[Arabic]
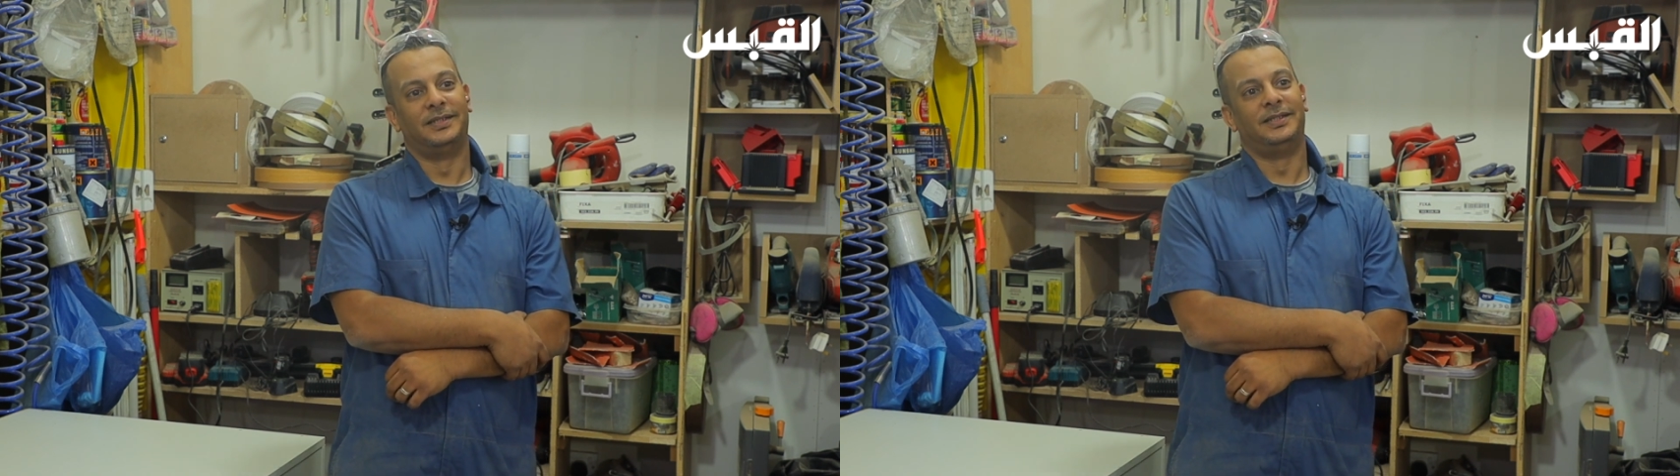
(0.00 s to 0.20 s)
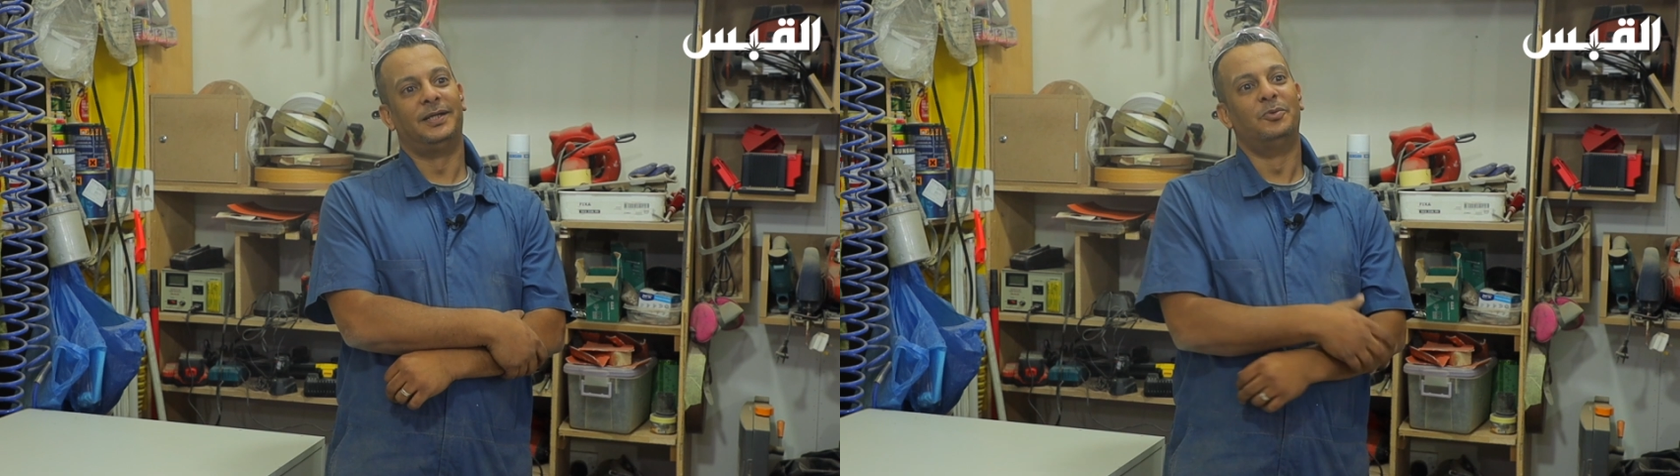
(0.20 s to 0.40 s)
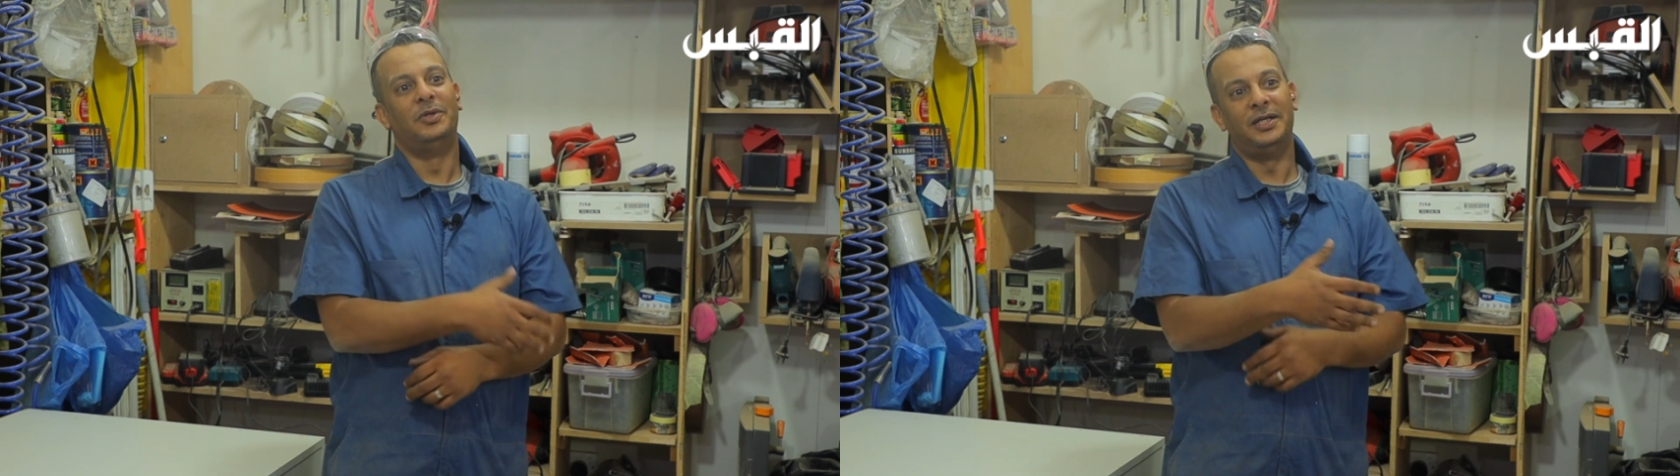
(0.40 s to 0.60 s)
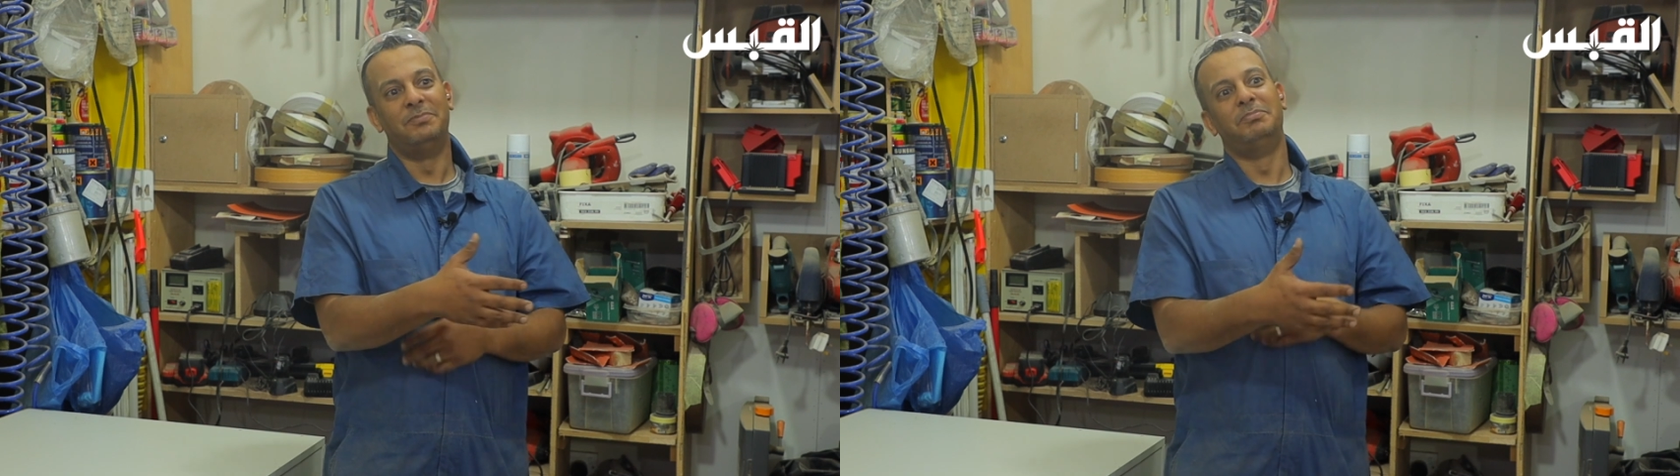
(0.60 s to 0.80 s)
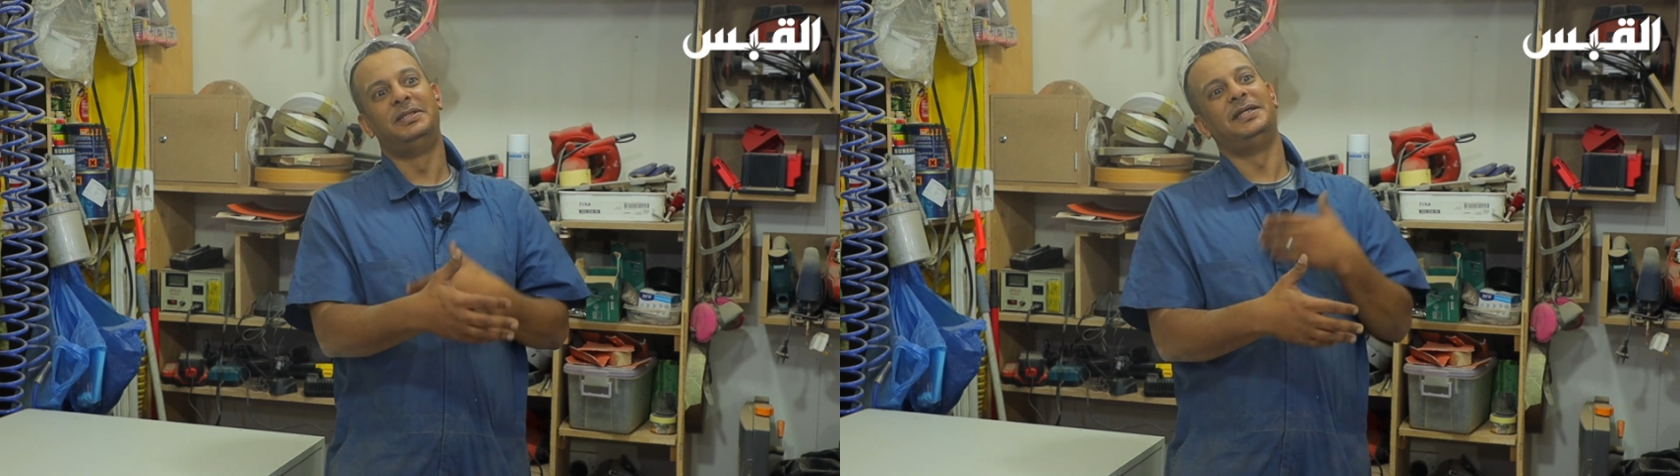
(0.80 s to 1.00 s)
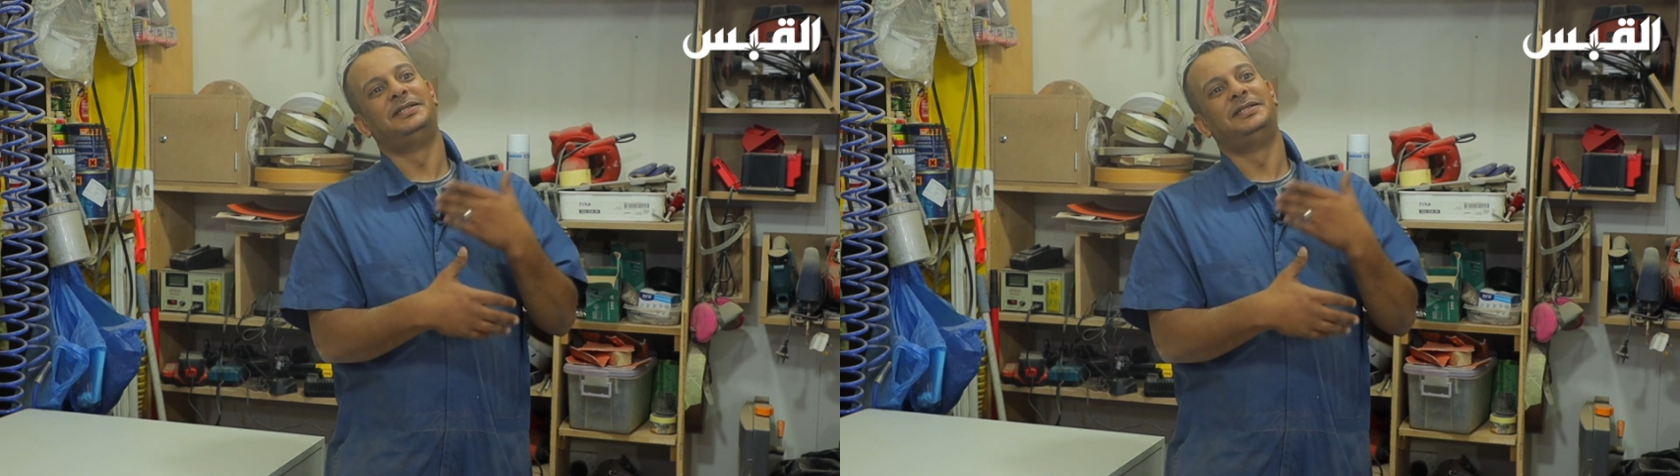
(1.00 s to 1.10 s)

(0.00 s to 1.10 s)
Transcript: يعني او الحلم بدا